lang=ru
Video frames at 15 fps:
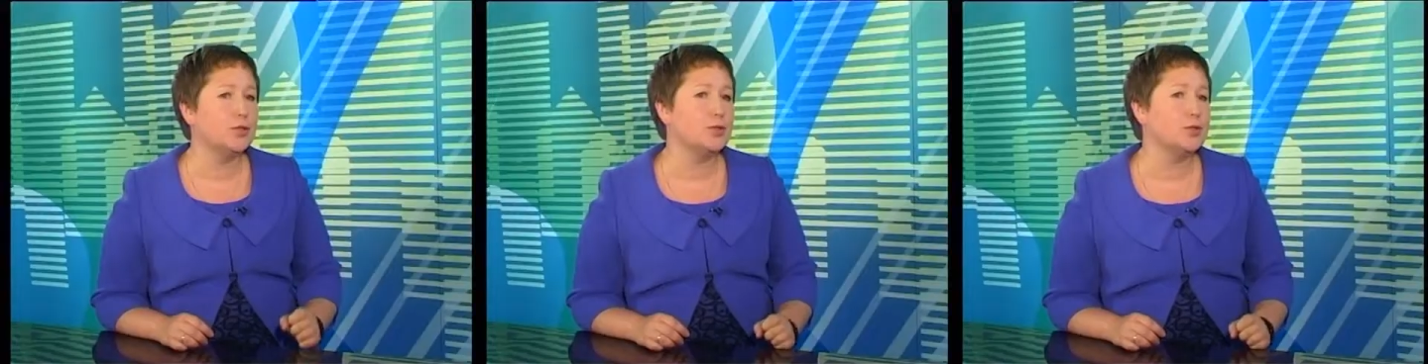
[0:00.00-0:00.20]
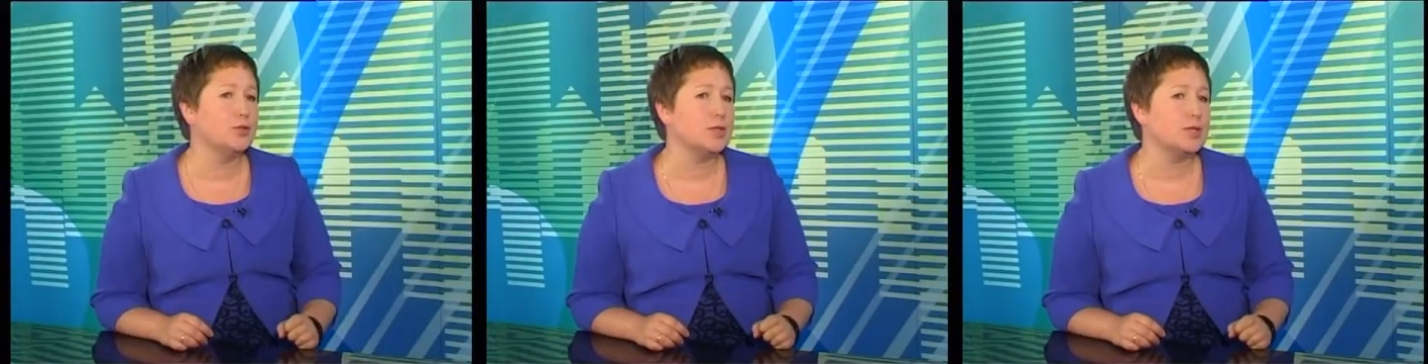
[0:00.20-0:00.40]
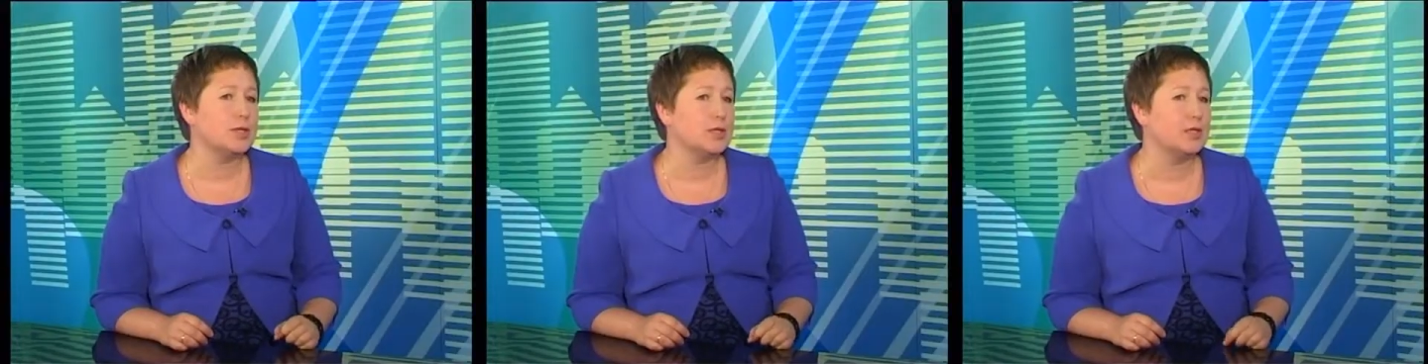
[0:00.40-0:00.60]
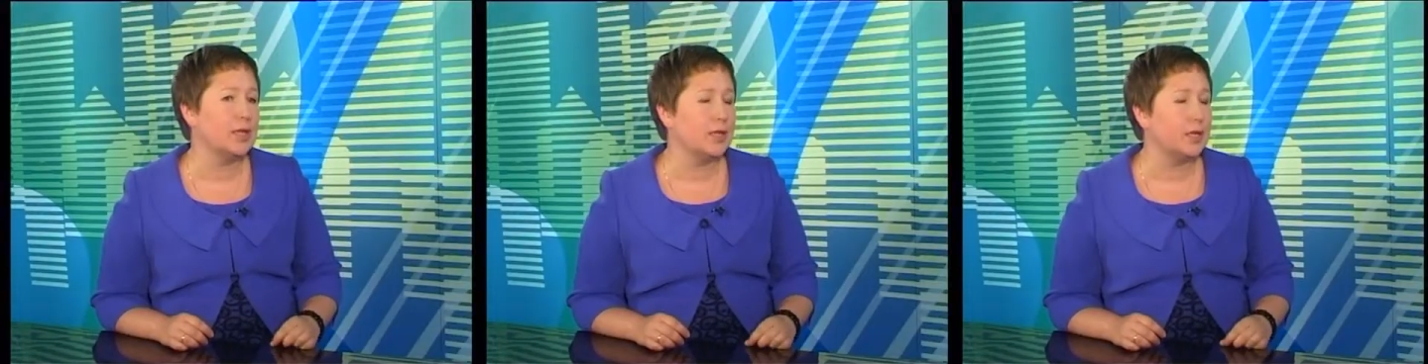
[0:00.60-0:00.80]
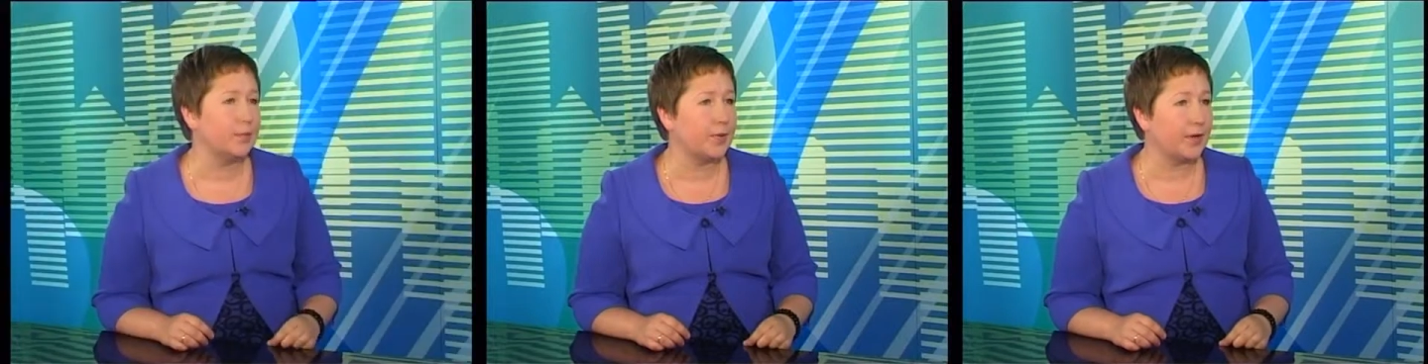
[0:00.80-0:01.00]
еще
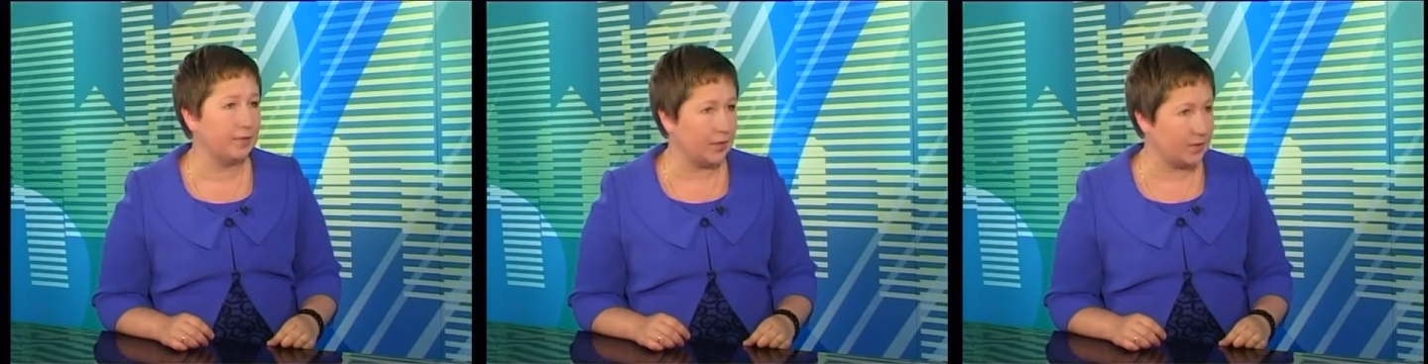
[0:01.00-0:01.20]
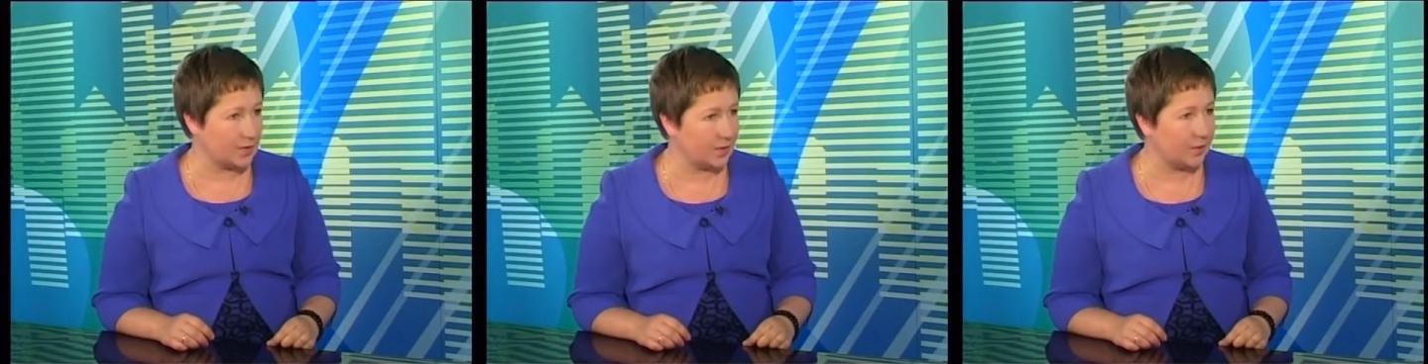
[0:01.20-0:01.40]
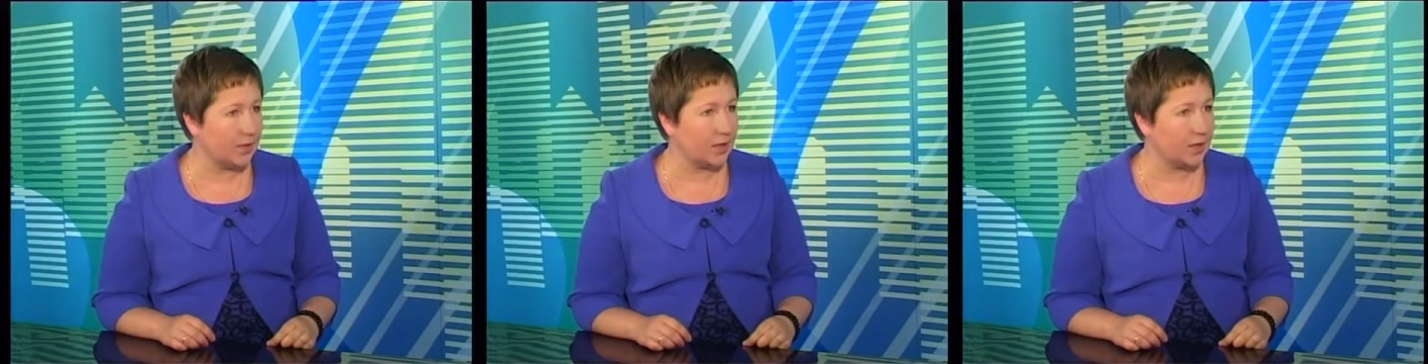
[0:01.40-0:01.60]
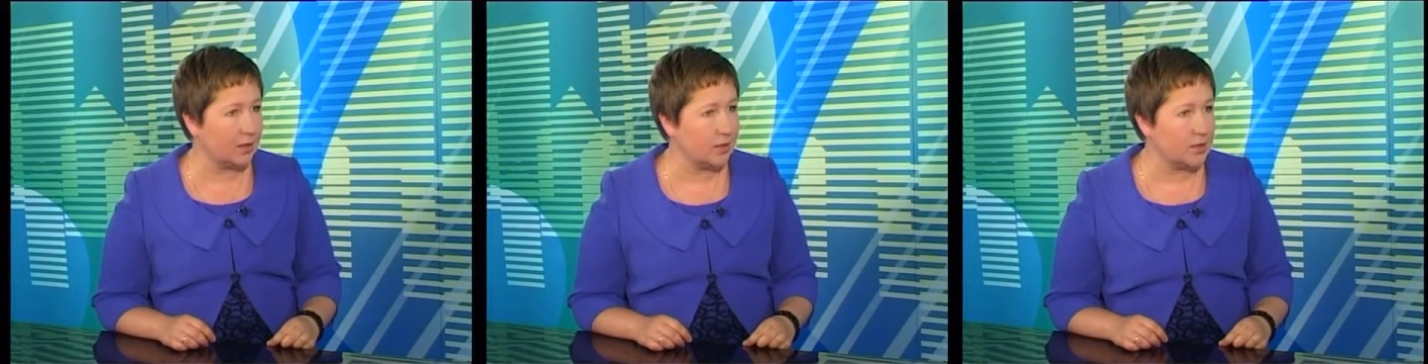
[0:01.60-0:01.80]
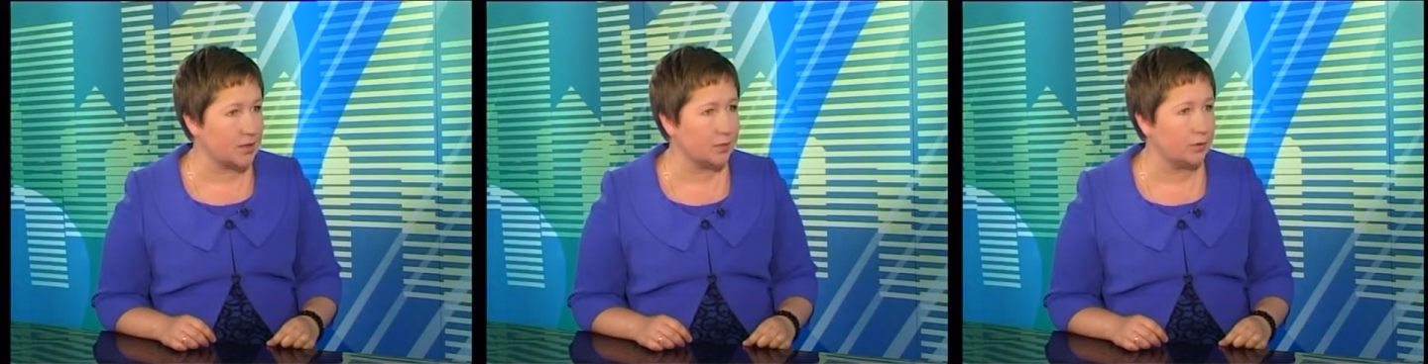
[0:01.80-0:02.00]
заседание правительства
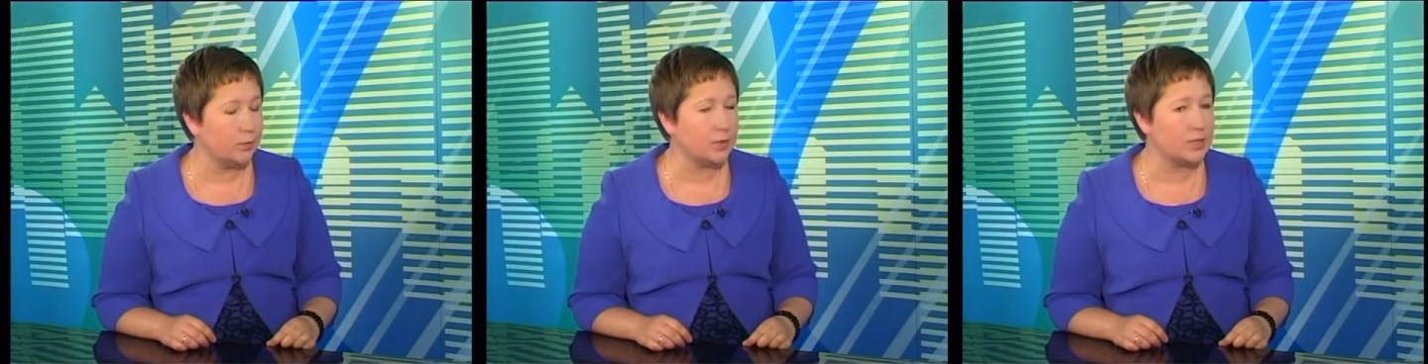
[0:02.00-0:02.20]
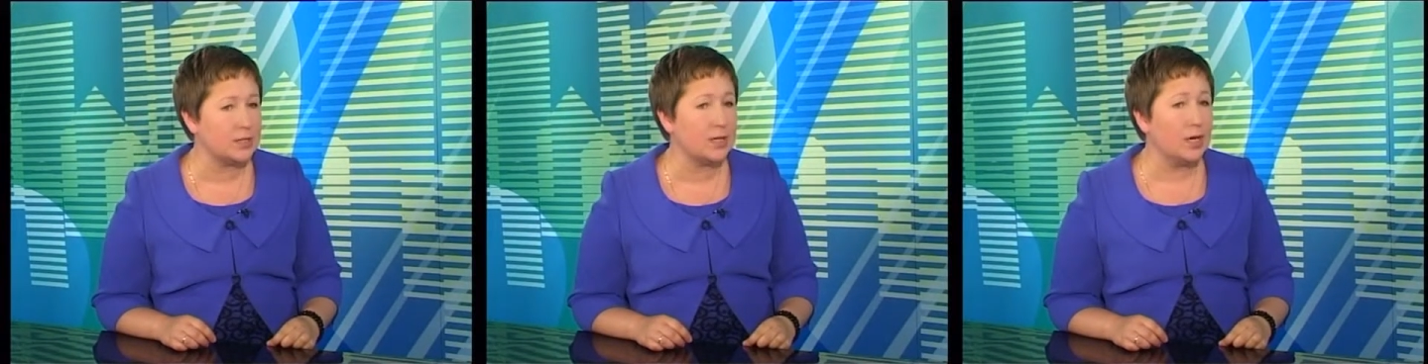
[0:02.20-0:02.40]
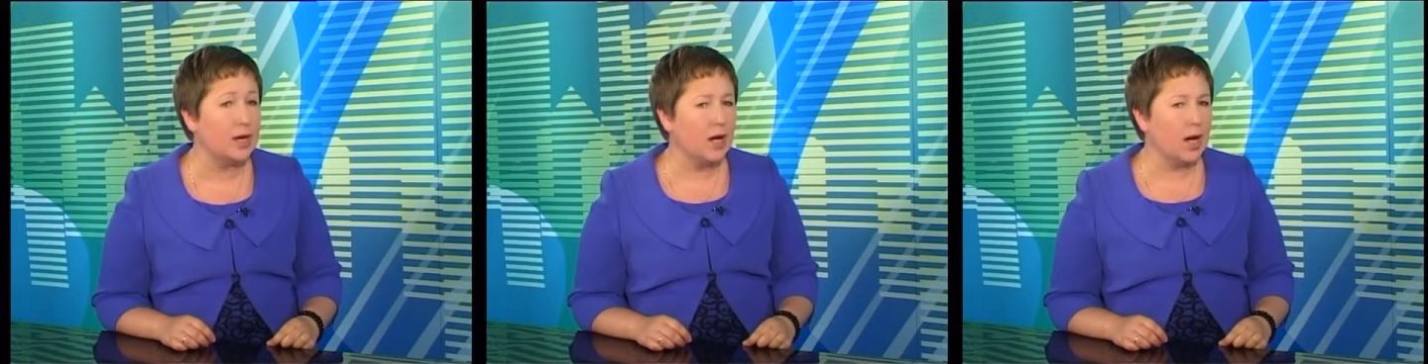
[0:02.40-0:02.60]
Архангельской области.